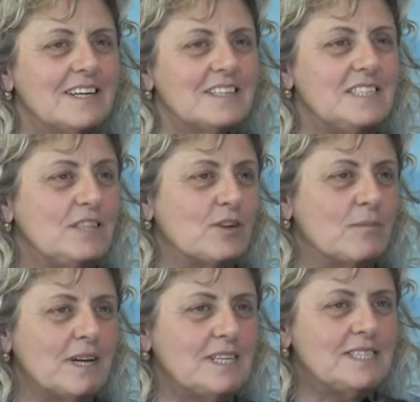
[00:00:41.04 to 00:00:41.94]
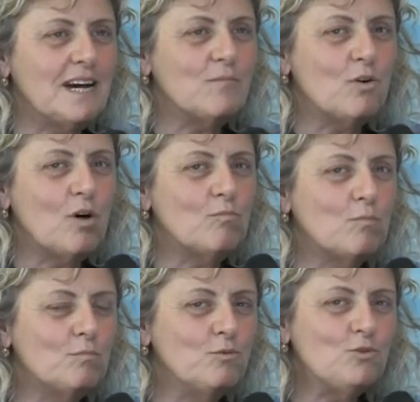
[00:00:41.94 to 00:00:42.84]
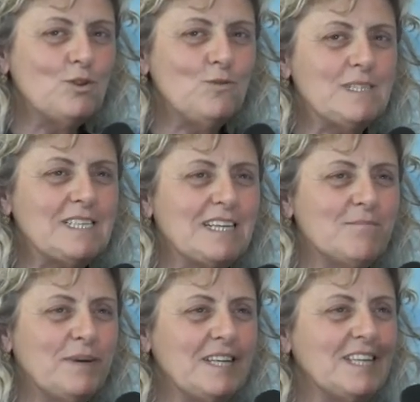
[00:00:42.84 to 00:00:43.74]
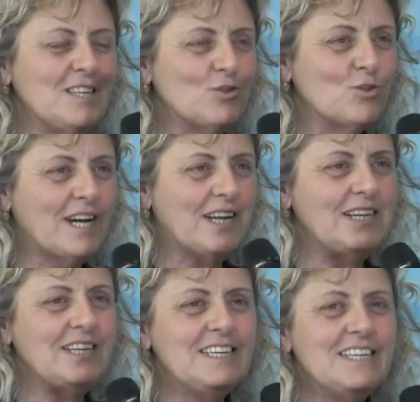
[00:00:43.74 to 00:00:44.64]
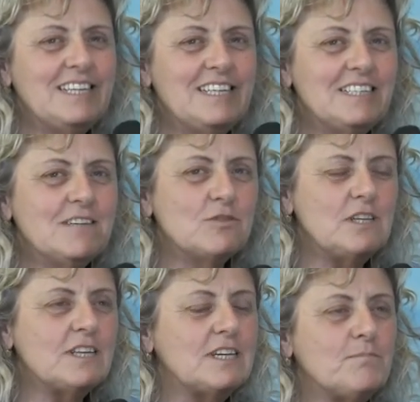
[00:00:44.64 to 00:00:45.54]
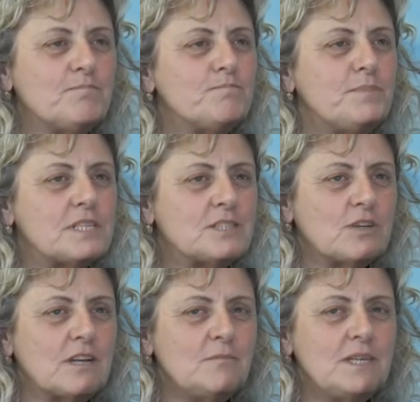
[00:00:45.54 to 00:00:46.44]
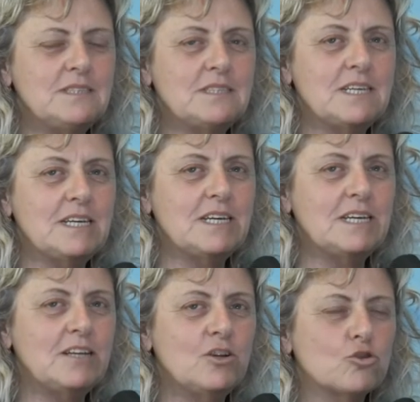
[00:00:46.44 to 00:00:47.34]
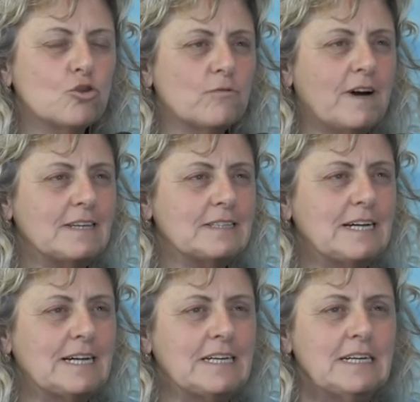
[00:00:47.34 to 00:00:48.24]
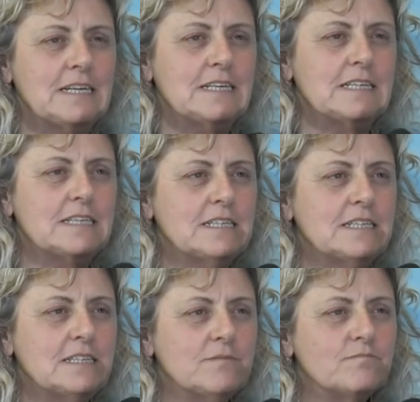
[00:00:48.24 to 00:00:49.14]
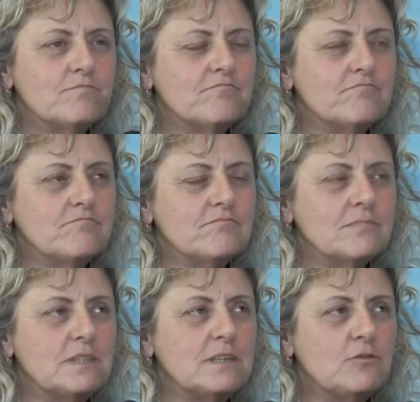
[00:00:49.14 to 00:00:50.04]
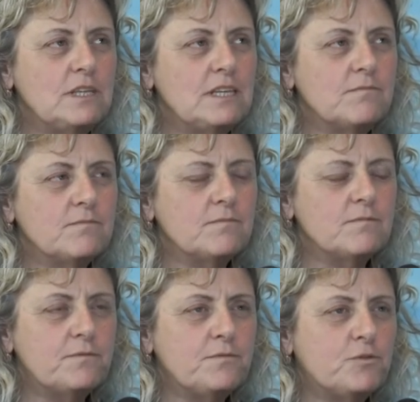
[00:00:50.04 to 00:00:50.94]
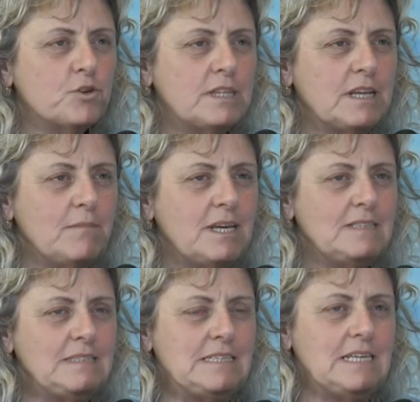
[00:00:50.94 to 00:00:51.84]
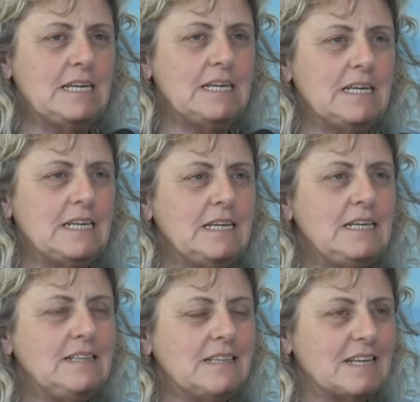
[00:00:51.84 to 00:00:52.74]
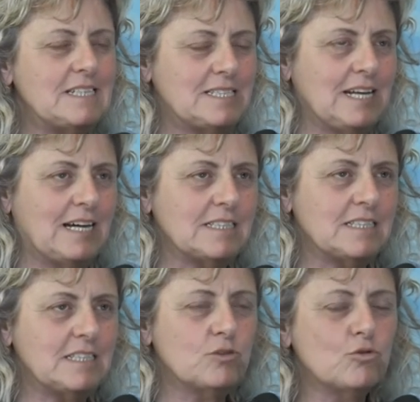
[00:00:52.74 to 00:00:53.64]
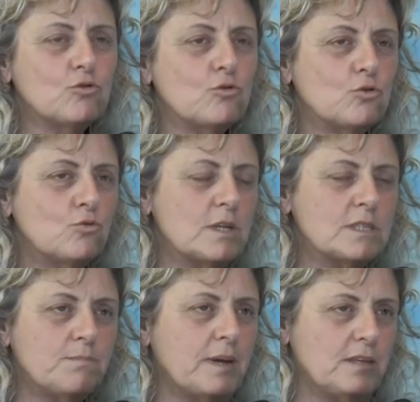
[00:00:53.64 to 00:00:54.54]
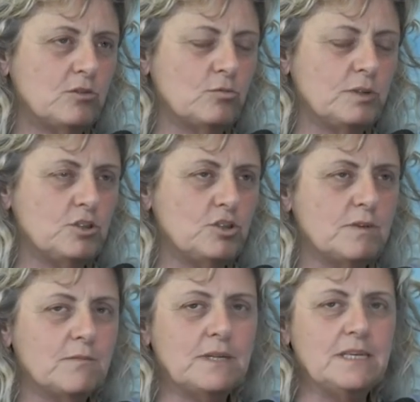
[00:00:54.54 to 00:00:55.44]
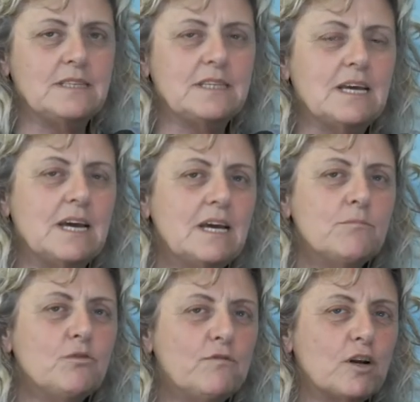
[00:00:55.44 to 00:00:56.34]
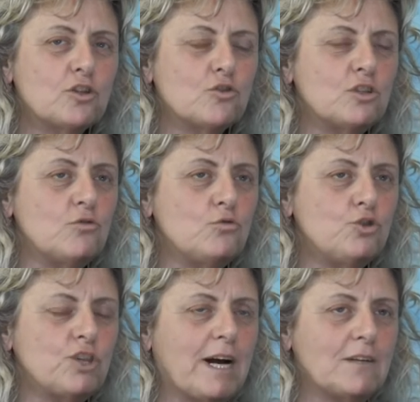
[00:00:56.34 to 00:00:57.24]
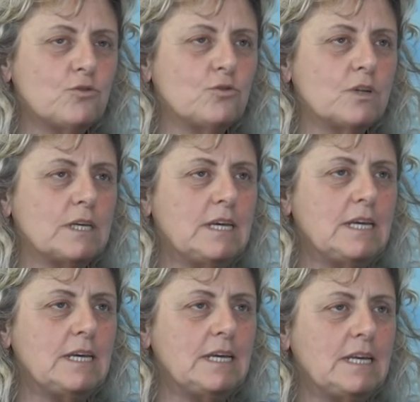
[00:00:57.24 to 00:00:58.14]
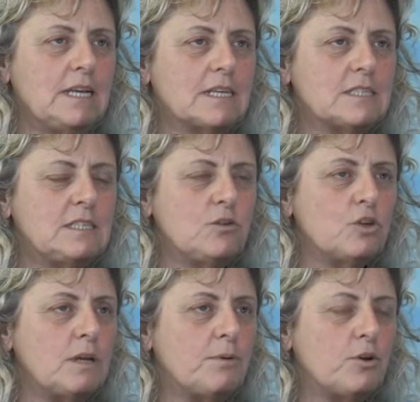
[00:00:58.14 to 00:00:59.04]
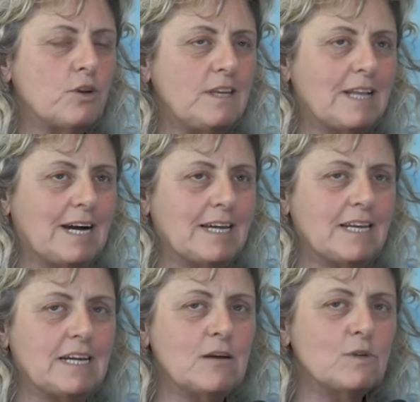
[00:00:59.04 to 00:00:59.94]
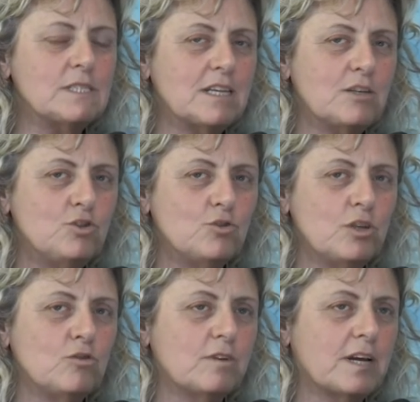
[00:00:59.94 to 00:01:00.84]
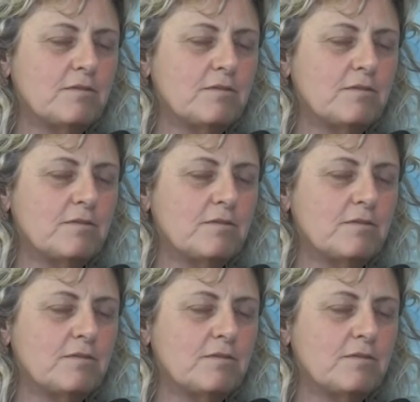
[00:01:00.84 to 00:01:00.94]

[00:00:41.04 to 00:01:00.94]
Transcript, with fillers: Sì, oramai siamo a buon punto di questa campagna elettorale e devo dire che personalmente l'ho trovata, ehm, devo dire, fortemente interessante sotto un aspetto principalmente. Più volte ho denunciato che l'azione prioritaria che questa regione dovrà